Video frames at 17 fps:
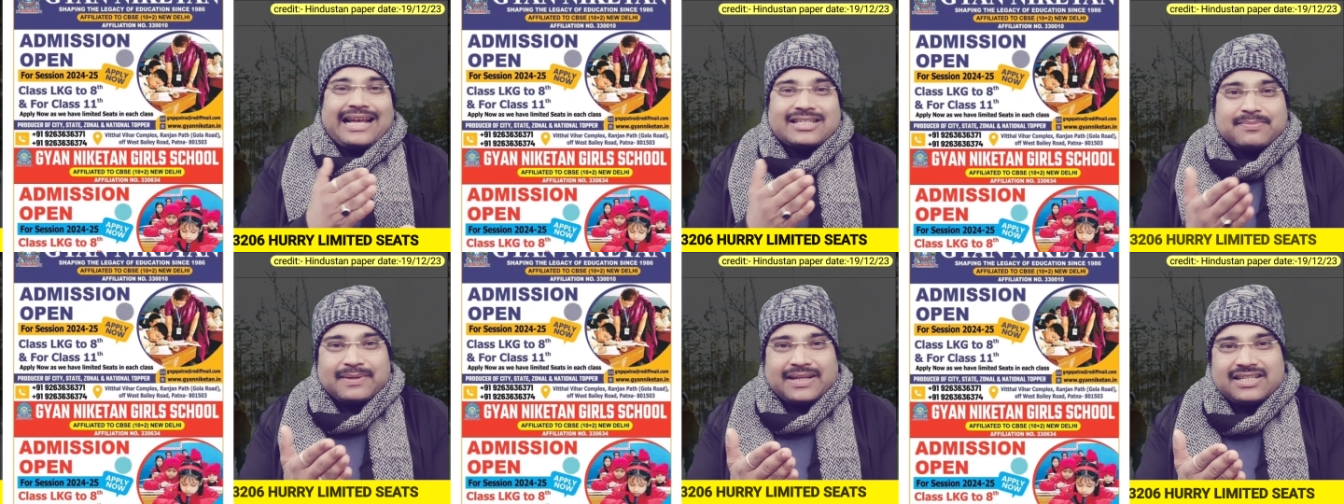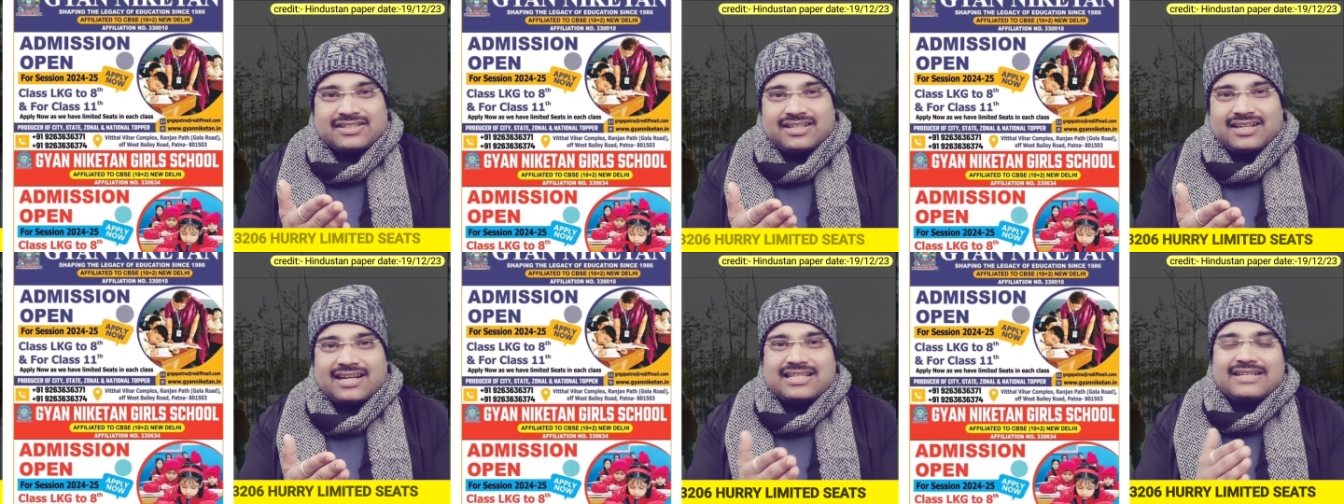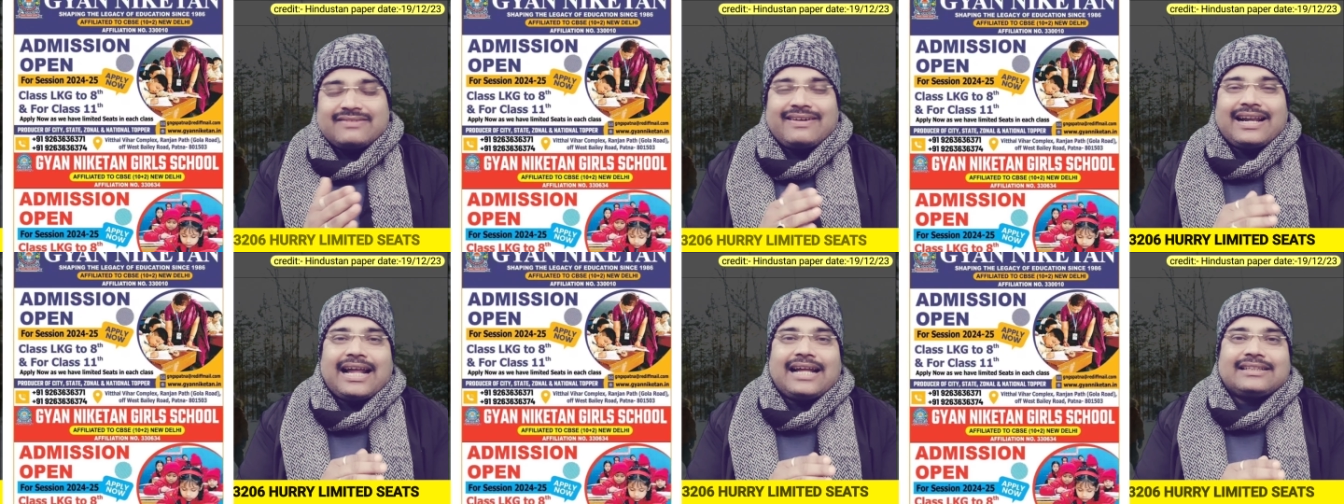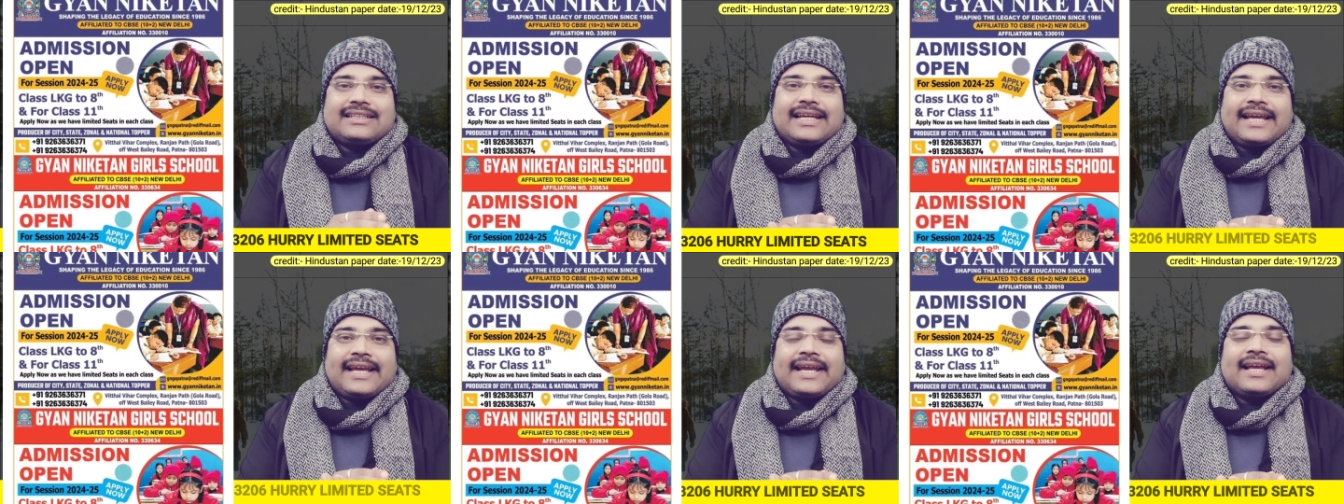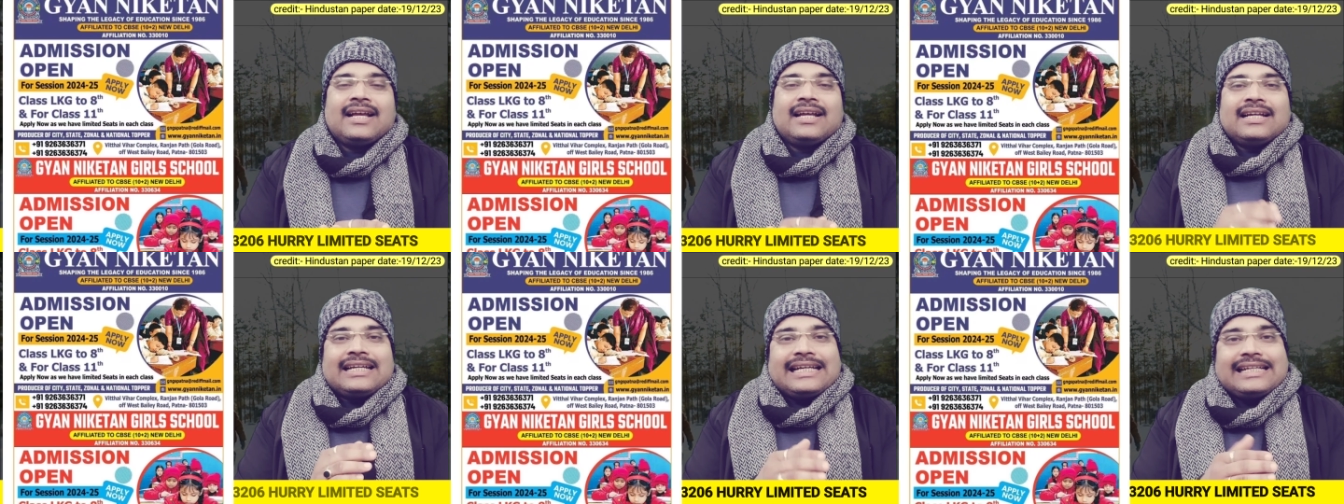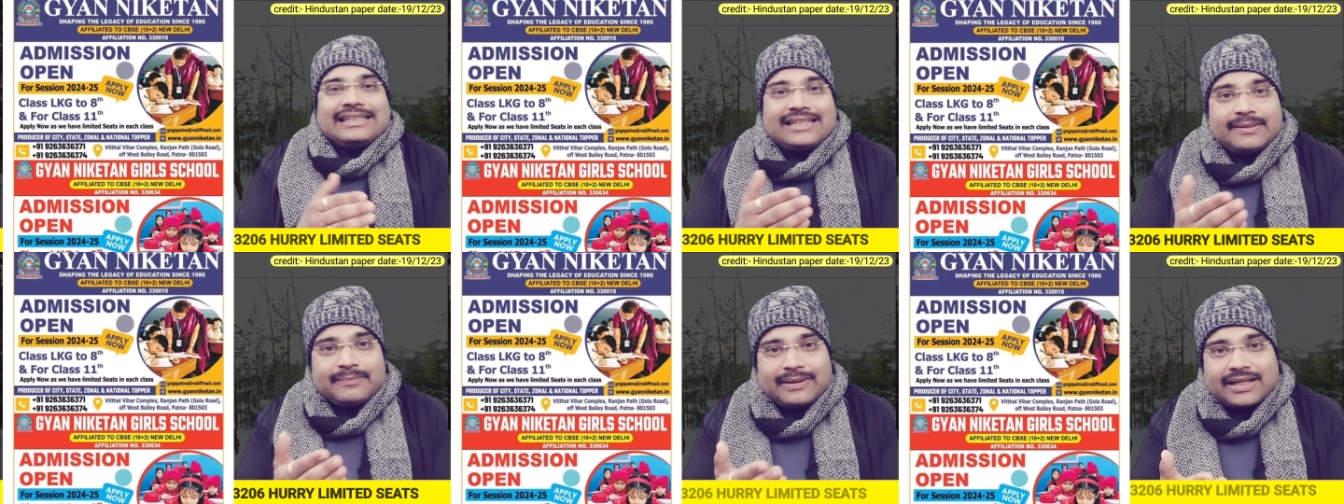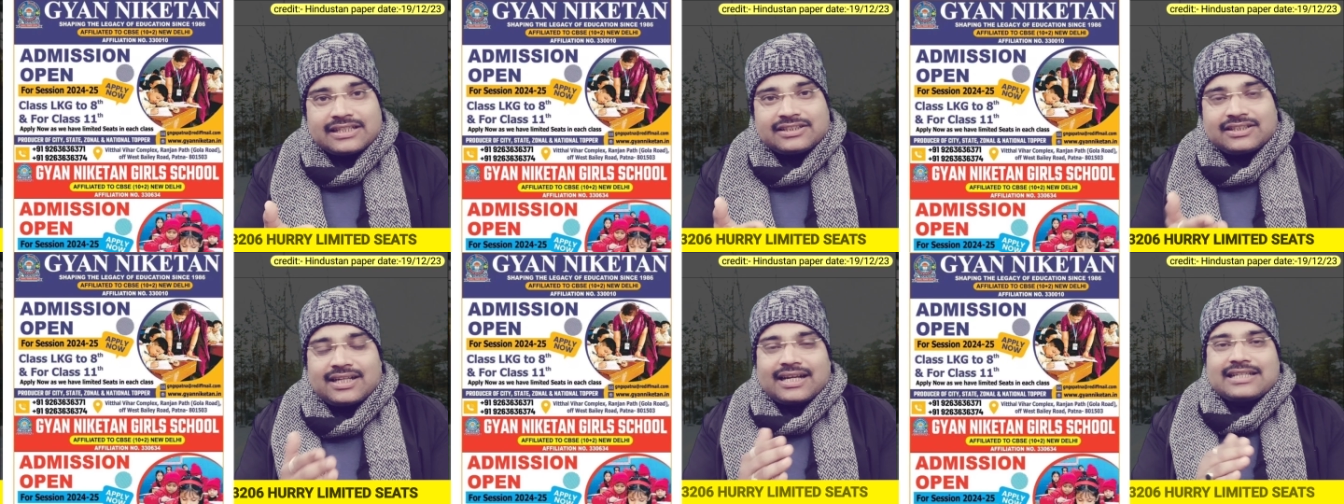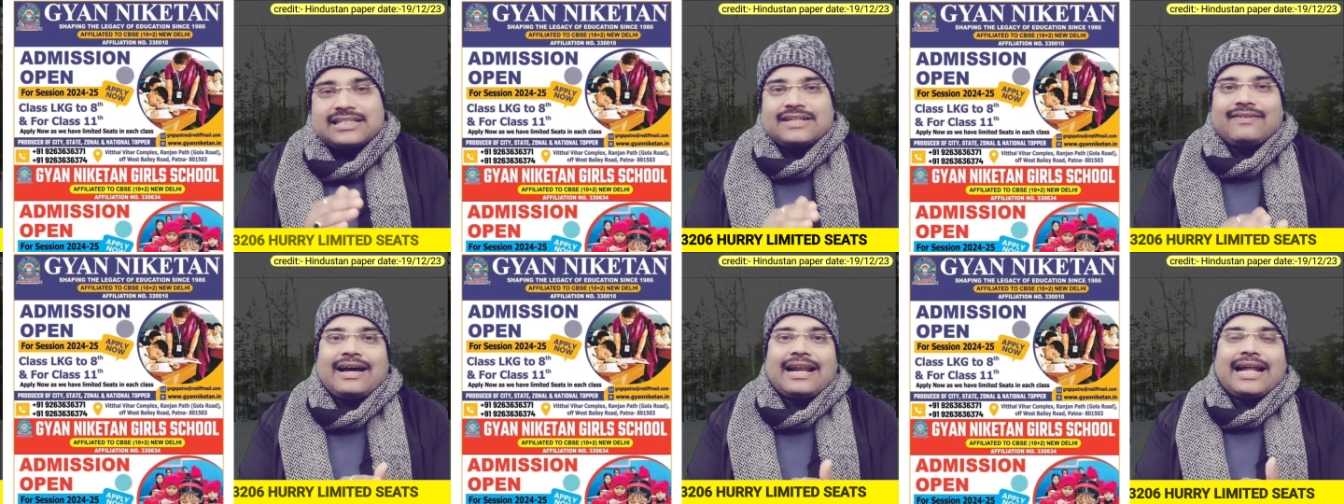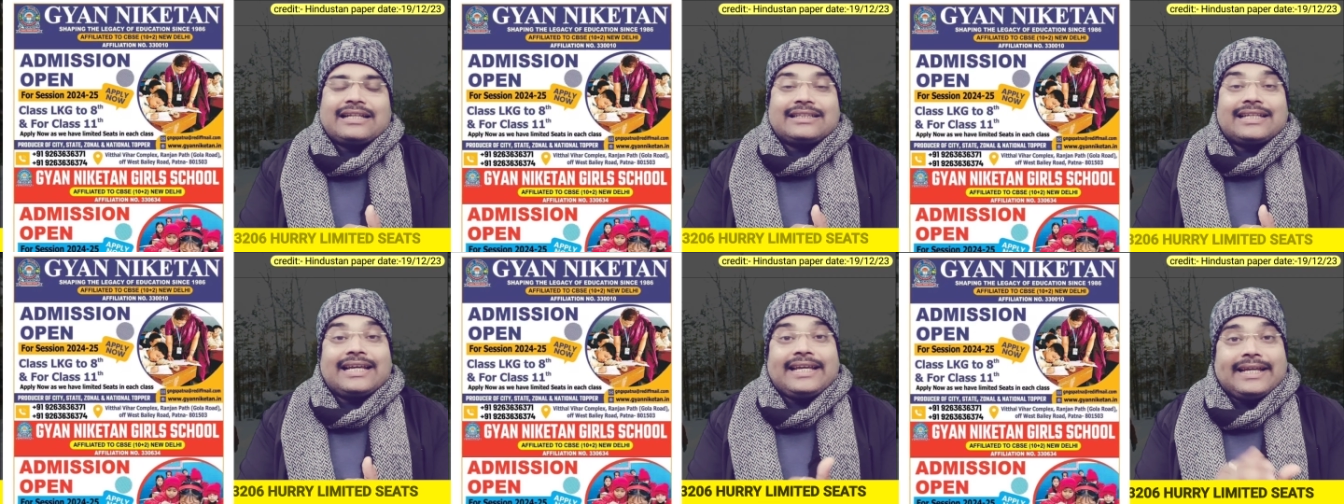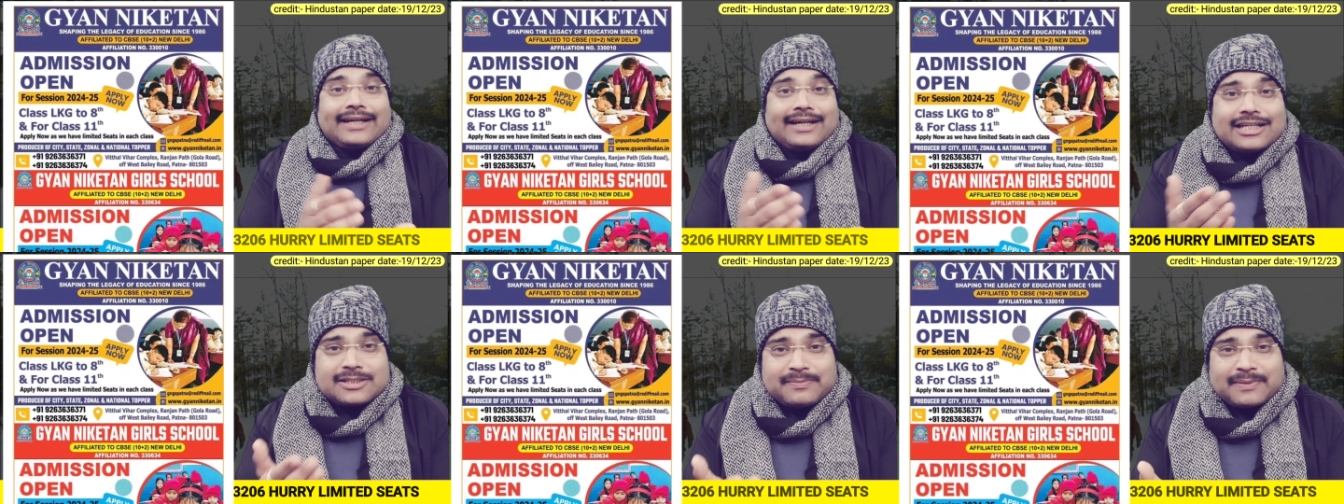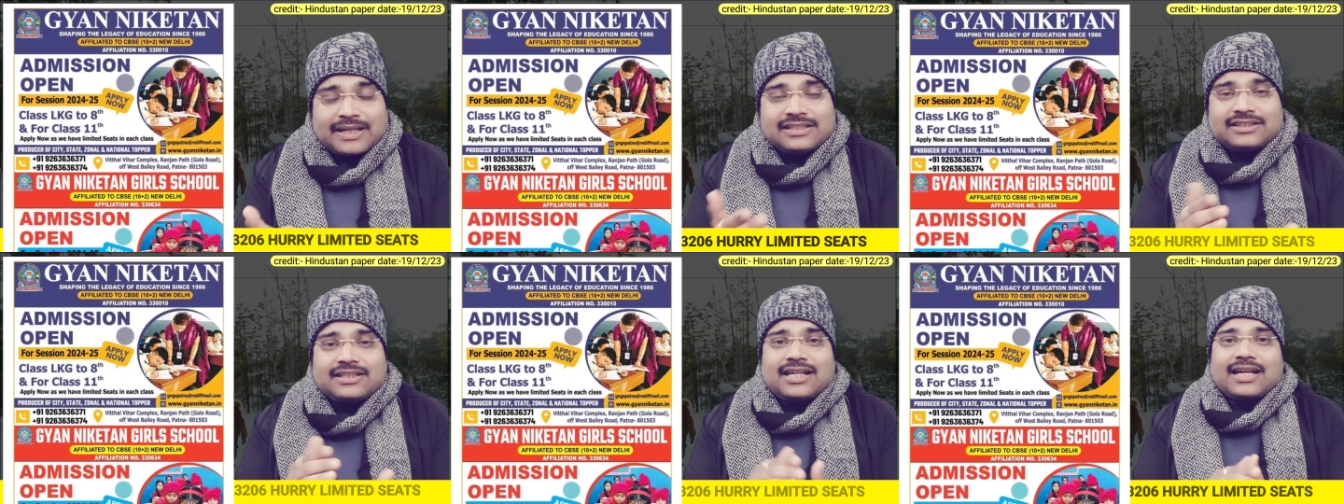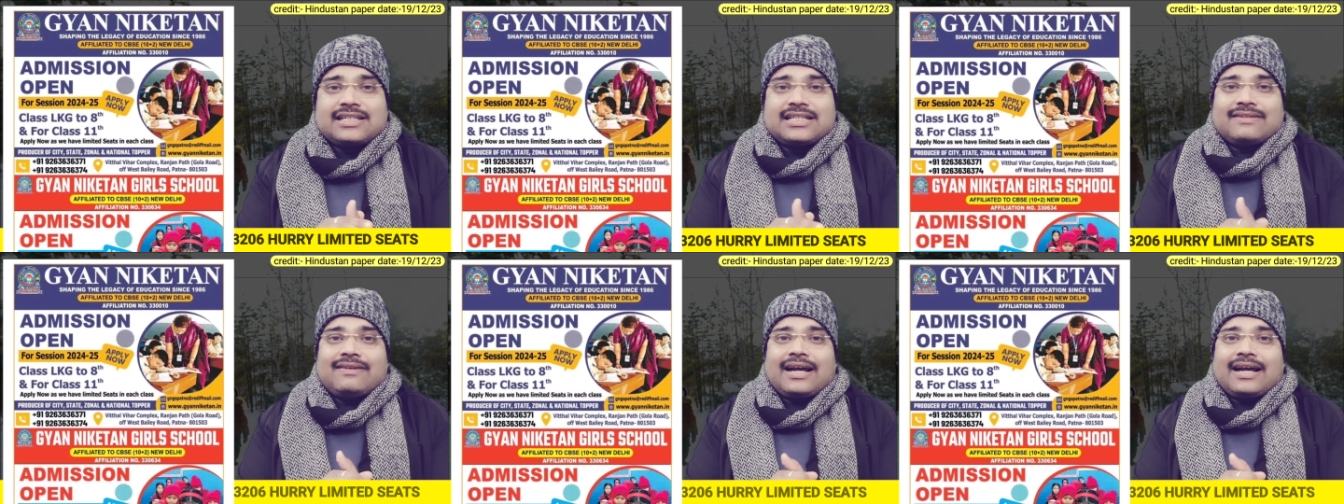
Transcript: मैथ्स में किस तरह के सवाल आते हैं हिंदी में किस तरह के सवाल आते हैं इंग्लिश में किस तरह के